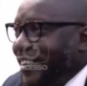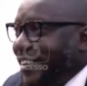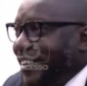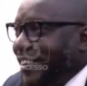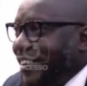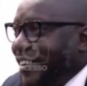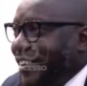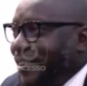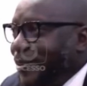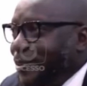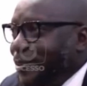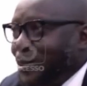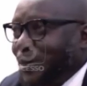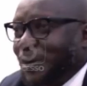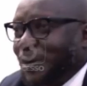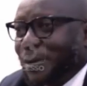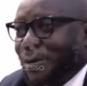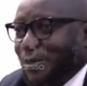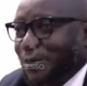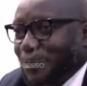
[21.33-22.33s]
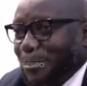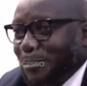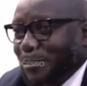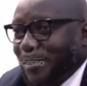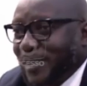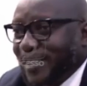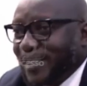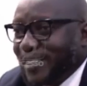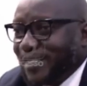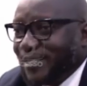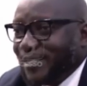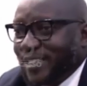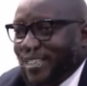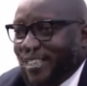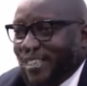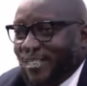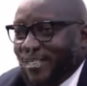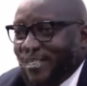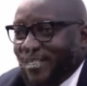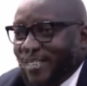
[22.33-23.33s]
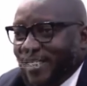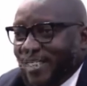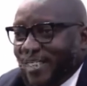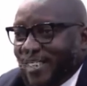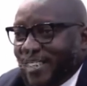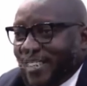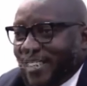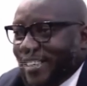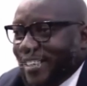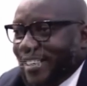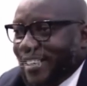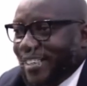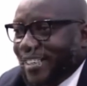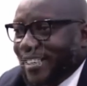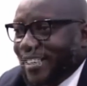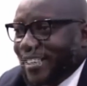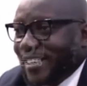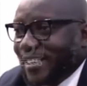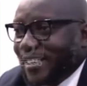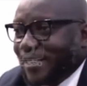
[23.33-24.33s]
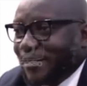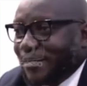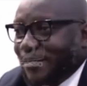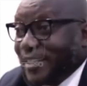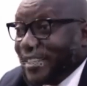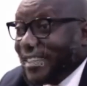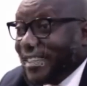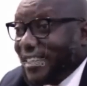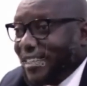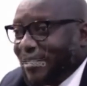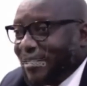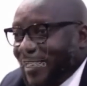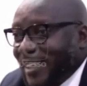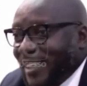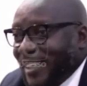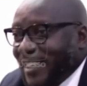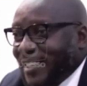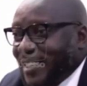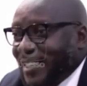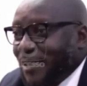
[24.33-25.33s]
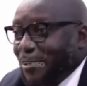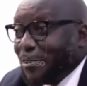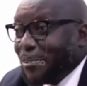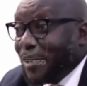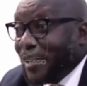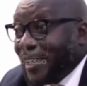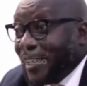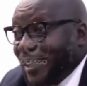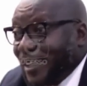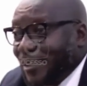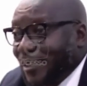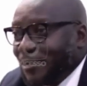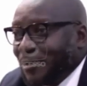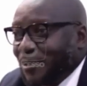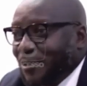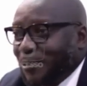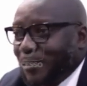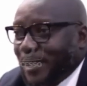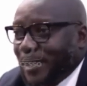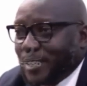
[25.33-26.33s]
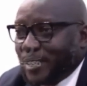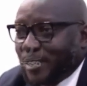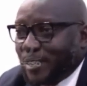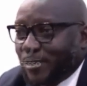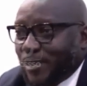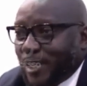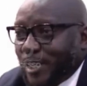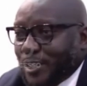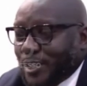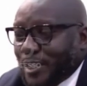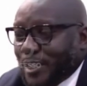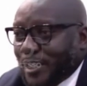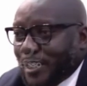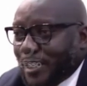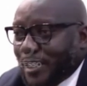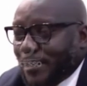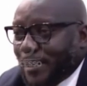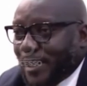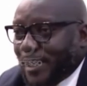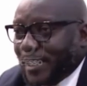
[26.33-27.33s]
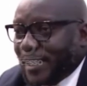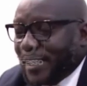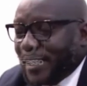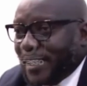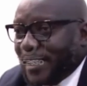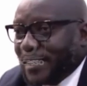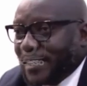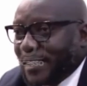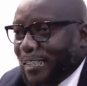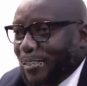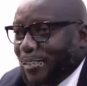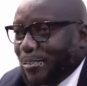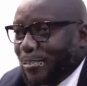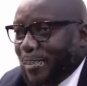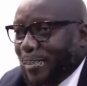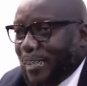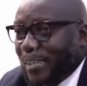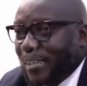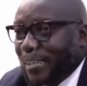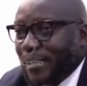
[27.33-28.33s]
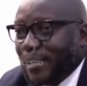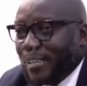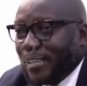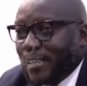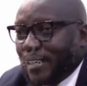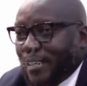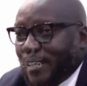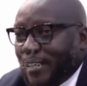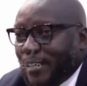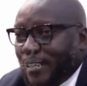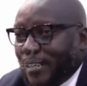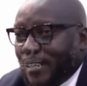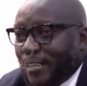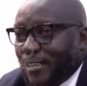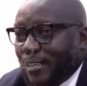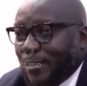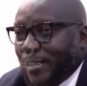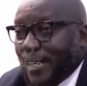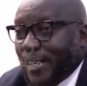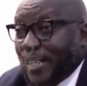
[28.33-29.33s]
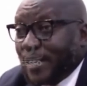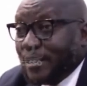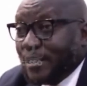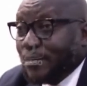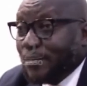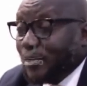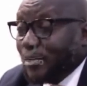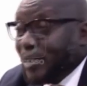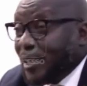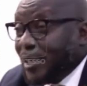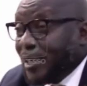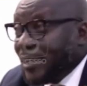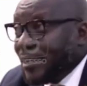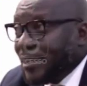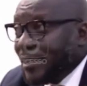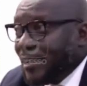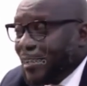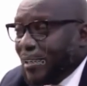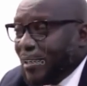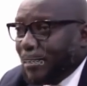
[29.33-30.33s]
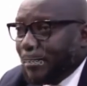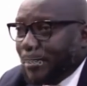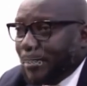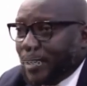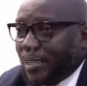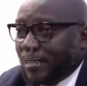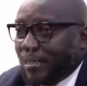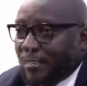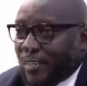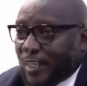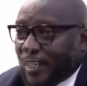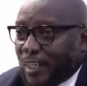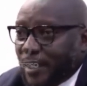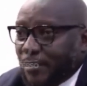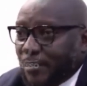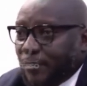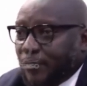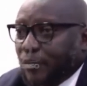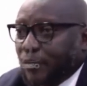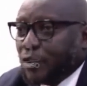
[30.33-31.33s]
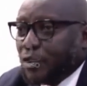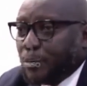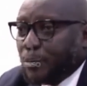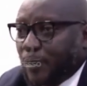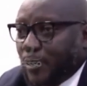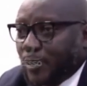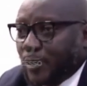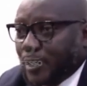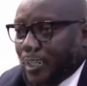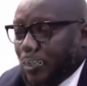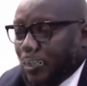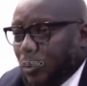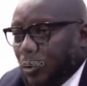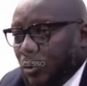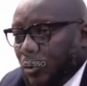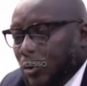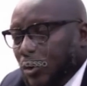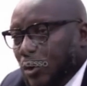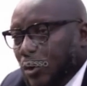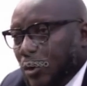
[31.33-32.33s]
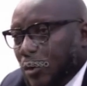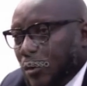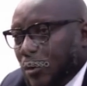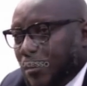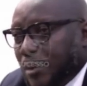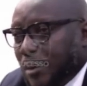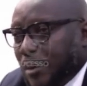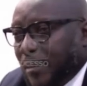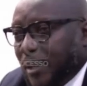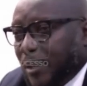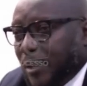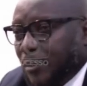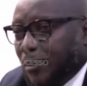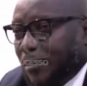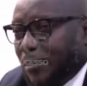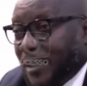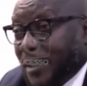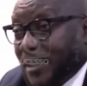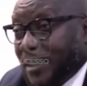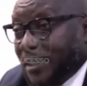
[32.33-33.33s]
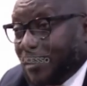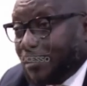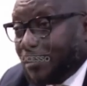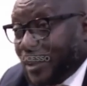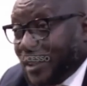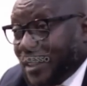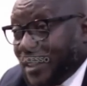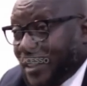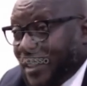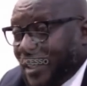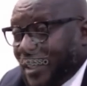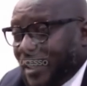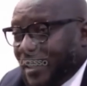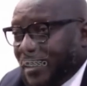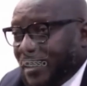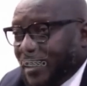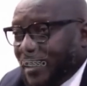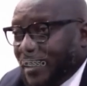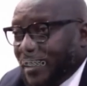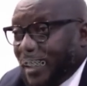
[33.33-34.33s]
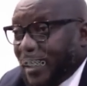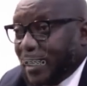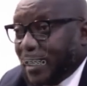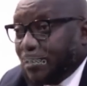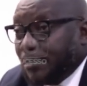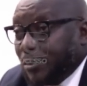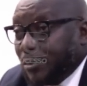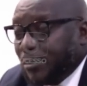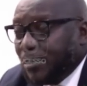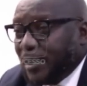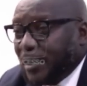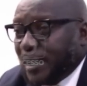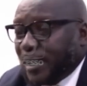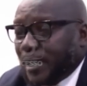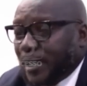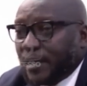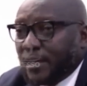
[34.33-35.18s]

uh, os órgãos do partido irão uh, fazer avaliação querendo, mas eu acho que Camarada Graça é uma, é, é uma grande mulher uh, para a Frelimo, foi esposa do primeiro presidente da República